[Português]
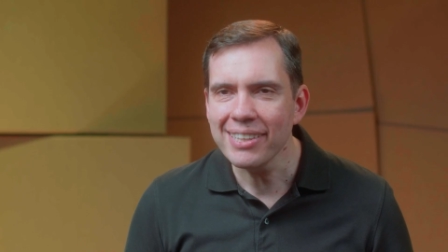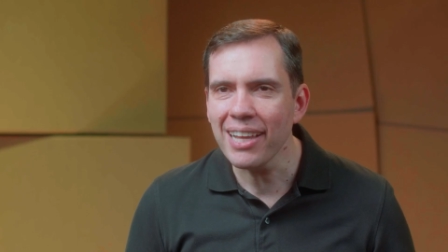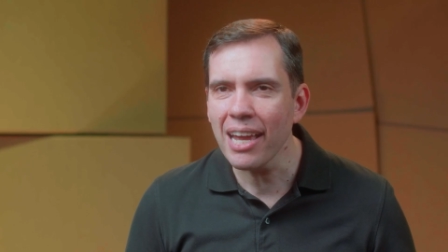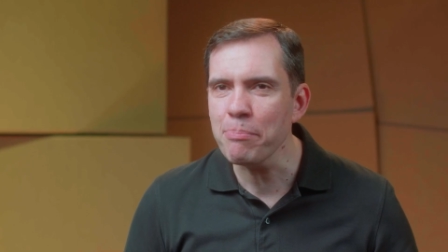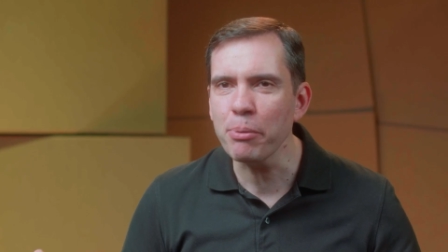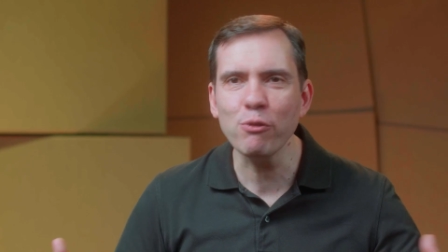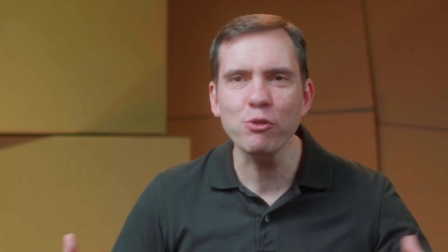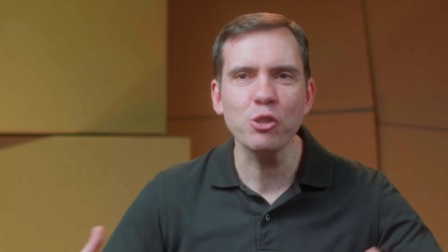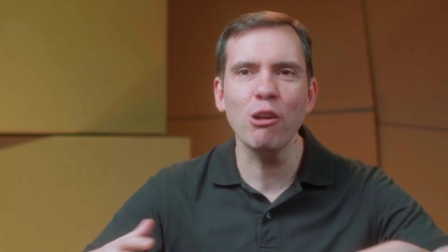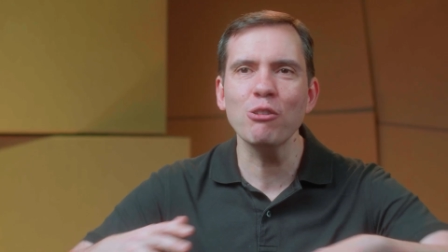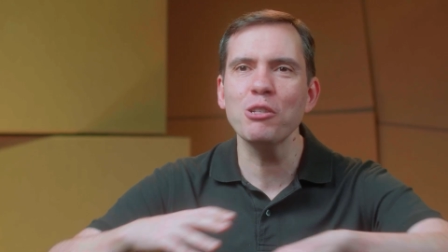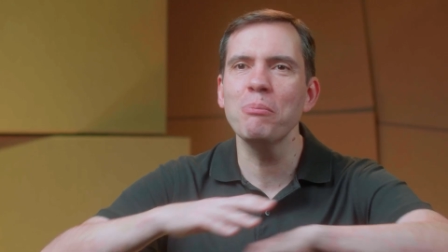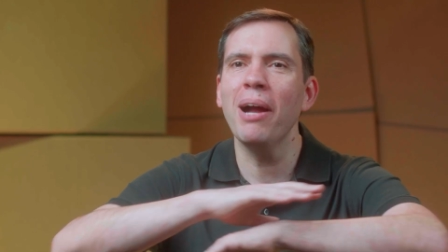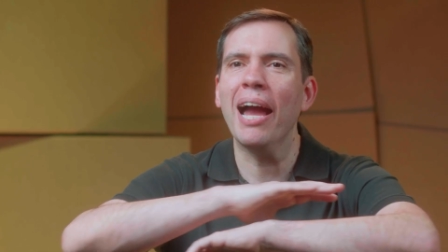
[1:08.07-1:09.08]
e tem
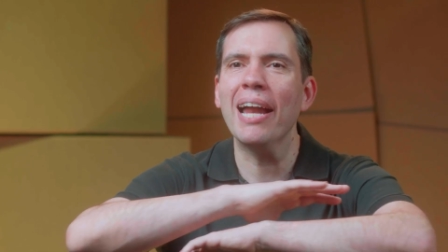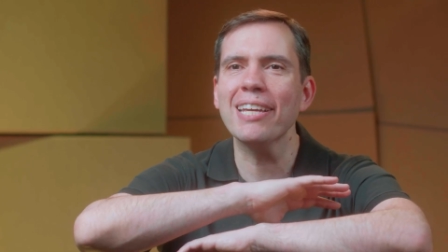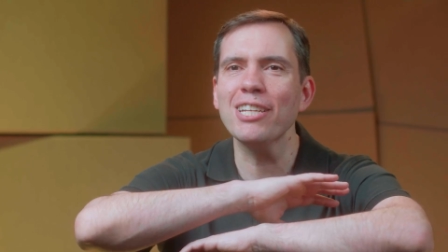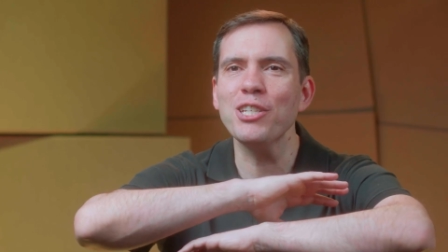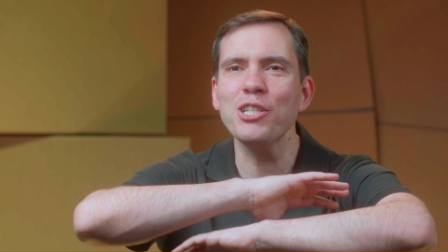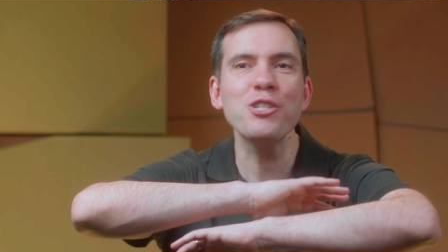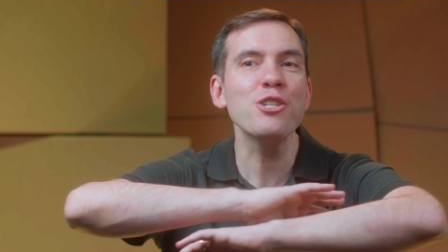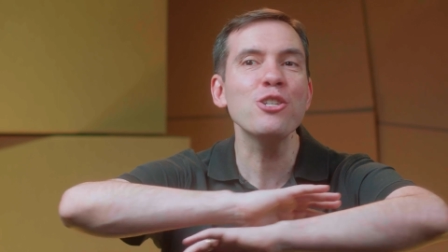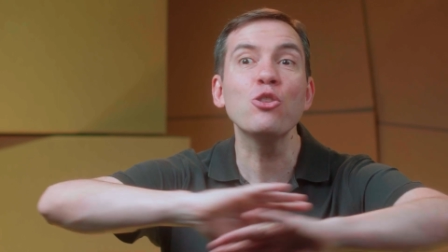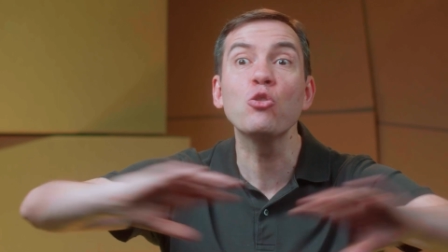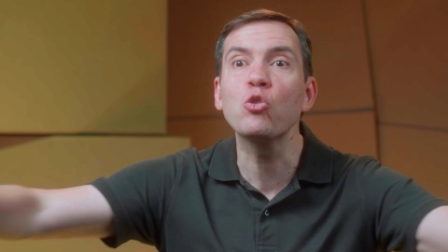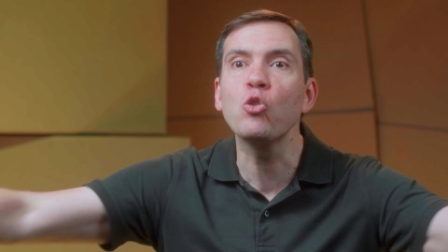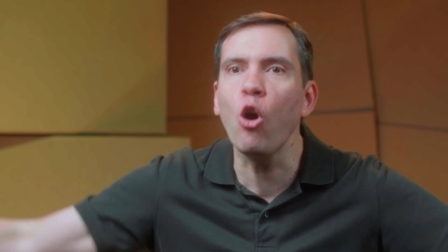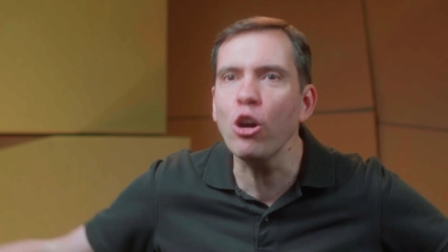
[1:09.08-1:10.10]
profissional de marketing de
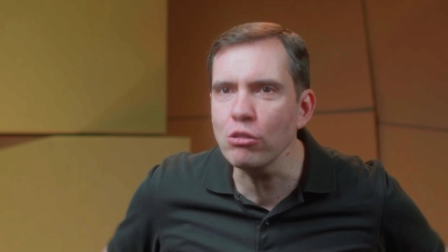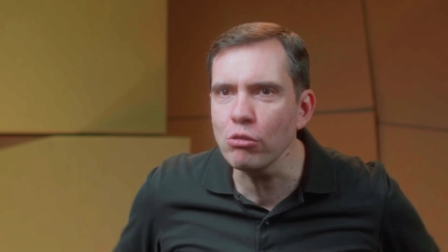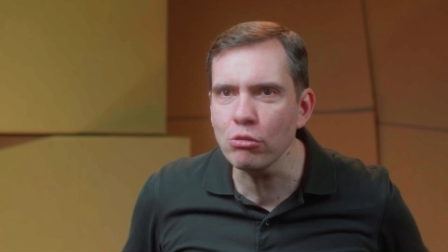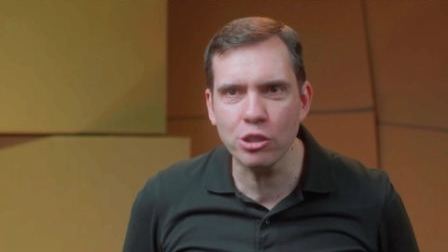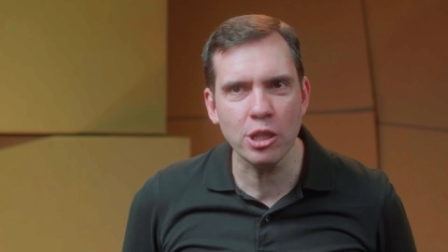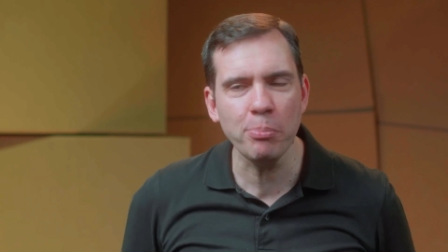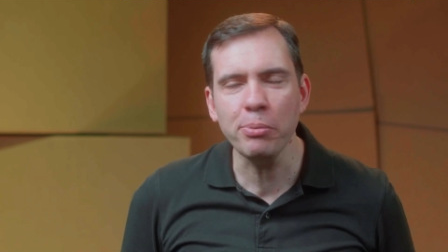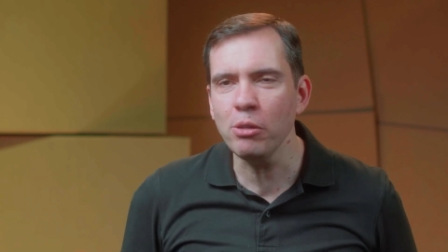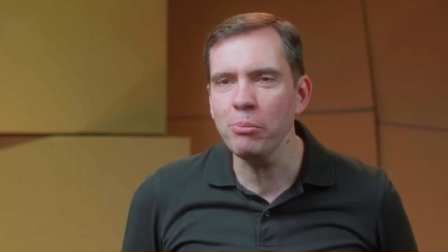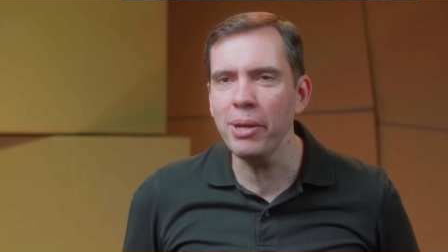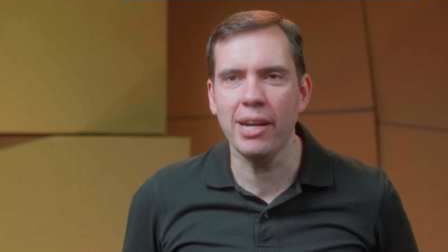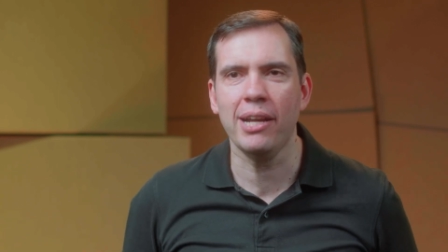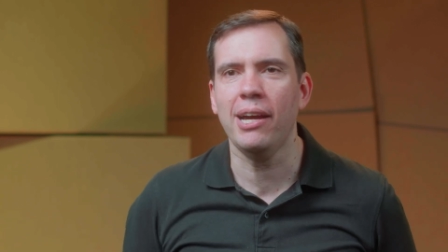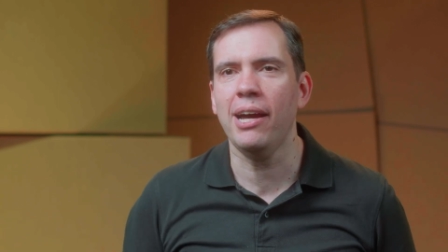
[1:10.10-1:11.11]
todo tipo no
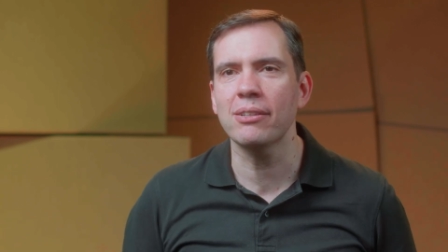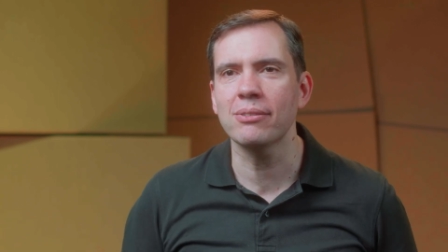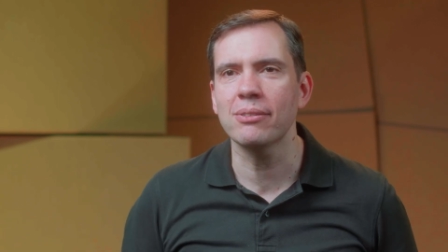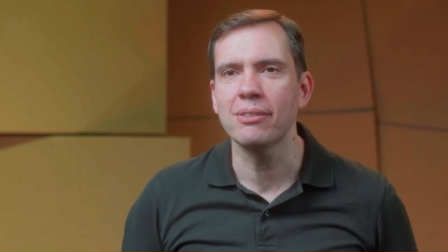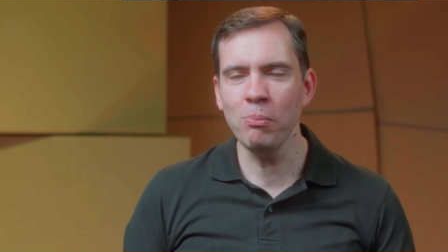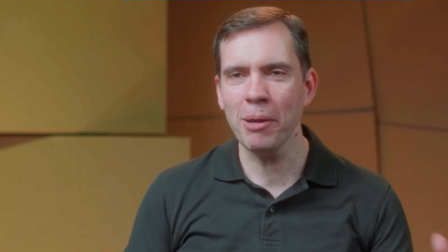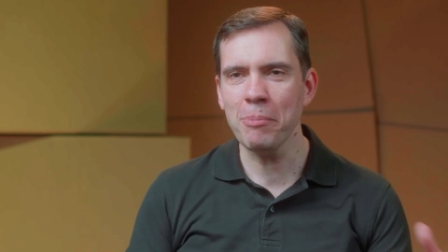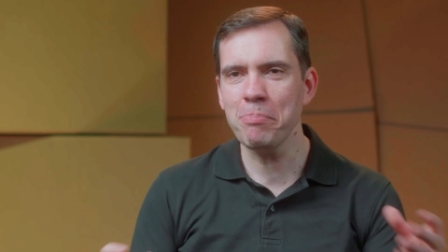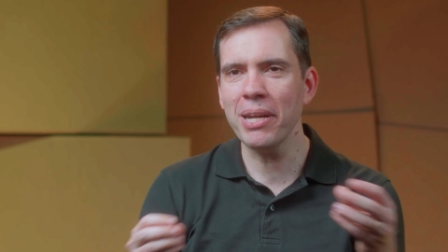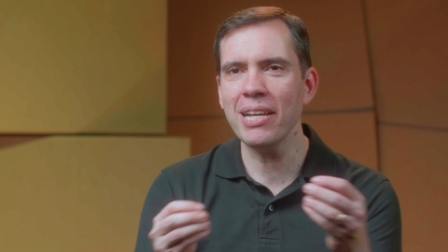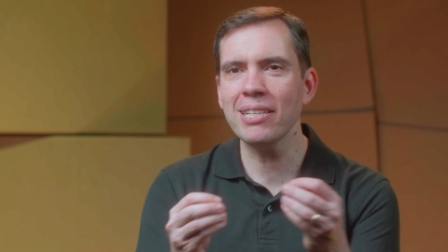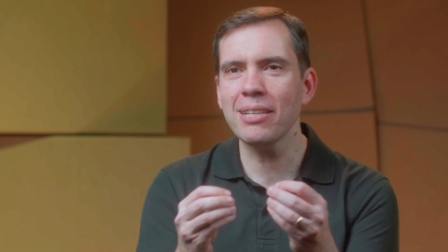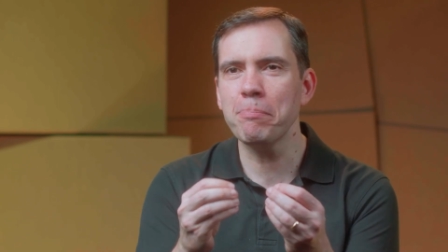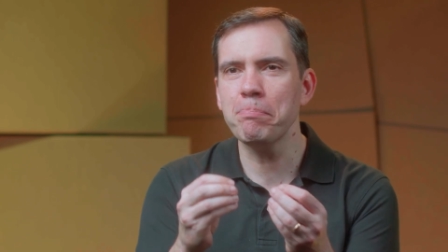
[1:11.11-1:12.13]
mercado. Uma
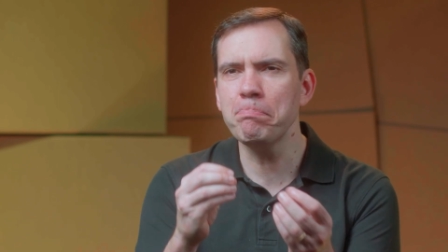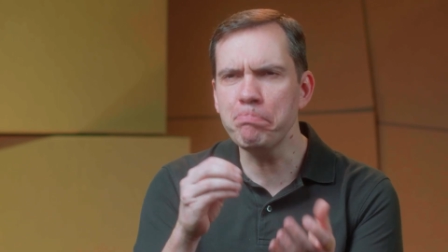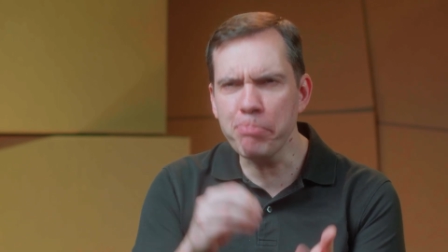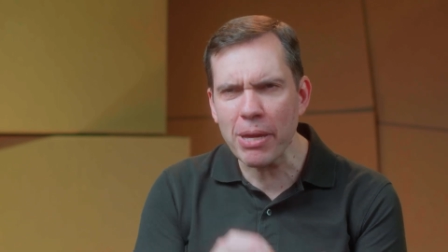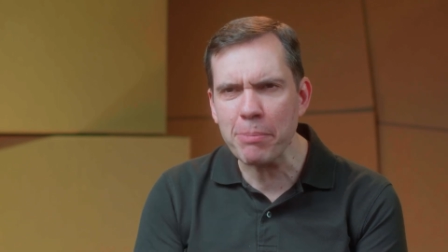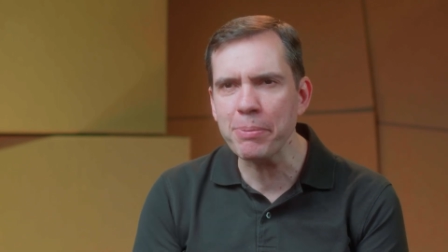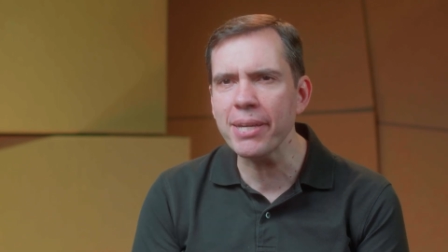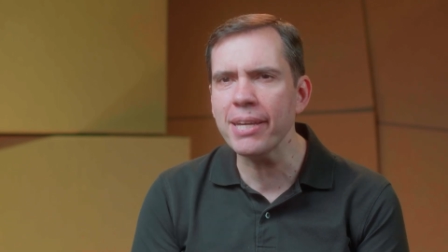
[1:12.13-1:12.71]
empresa bem